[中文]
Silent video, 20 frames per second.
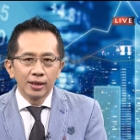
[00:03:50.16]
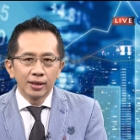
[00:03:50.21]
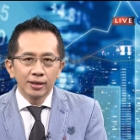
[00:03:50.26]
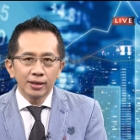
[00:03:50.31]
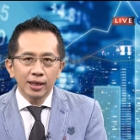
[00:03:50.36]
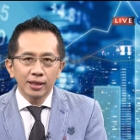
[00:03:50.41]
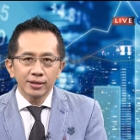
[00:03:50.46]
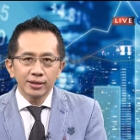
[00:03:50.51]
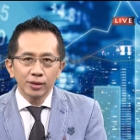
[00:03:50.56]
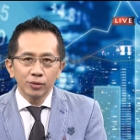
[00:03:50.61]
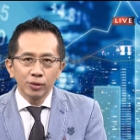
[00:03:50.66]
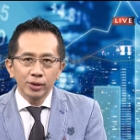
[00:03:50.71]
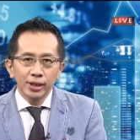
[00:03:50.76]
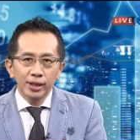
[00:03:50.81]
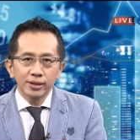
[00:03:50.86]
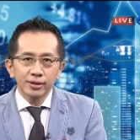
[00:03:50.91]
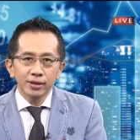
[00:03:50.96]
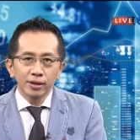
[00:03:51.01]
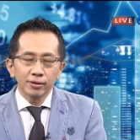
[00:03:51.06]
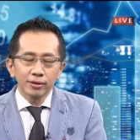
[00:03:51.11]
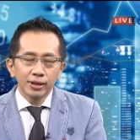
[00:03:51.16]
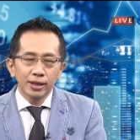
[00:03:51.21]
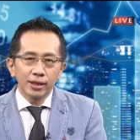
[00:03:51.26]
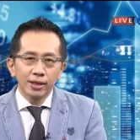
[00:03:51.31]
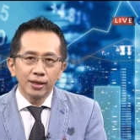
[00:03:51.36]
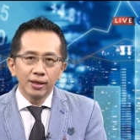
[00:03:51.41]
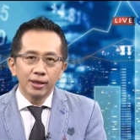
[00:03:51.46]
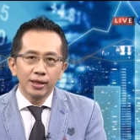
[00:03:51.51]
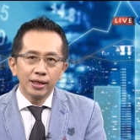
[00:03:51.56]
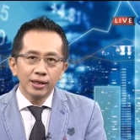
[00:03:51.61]
那这个问题之后
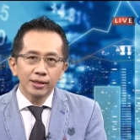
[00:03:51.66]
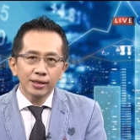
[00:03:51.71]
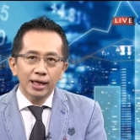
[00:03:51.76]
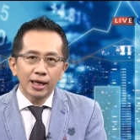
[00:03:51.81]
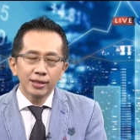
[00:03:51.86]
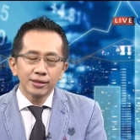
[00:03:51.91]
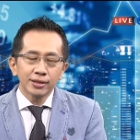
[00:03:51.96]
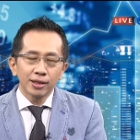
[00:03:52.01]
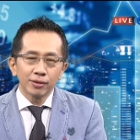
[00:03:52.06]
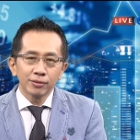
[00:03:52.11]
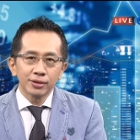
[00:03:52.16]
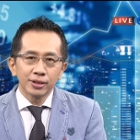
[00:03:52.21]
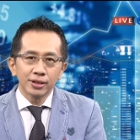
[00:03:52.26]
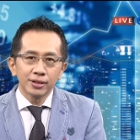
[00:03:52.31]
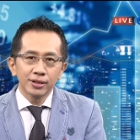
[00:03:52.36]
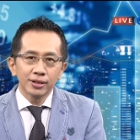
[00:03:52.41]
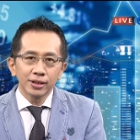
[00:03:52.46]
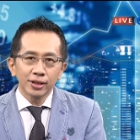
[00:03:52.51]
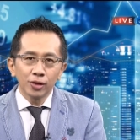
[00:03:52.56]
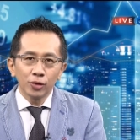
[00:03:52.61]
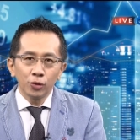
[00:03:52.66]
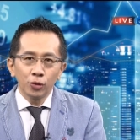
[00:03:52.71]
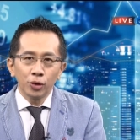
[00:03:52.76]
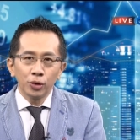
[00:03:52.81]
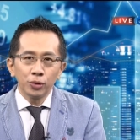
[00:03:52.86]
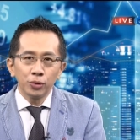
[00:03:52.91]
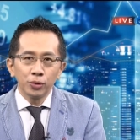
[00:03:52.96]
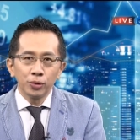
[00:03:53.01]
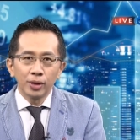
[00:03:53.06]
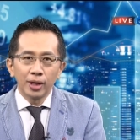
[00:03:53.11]
也连带造成这个
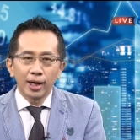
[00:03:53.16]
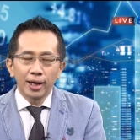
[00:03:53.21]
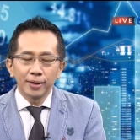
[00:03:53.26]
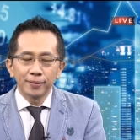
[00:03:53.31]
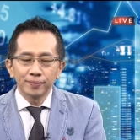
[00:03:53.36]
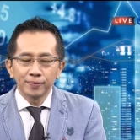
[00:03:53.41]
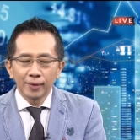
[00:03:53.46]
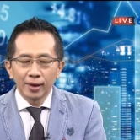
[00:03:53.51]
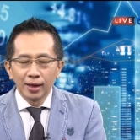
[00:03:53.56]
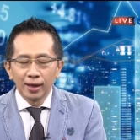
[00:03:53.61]
汇率啦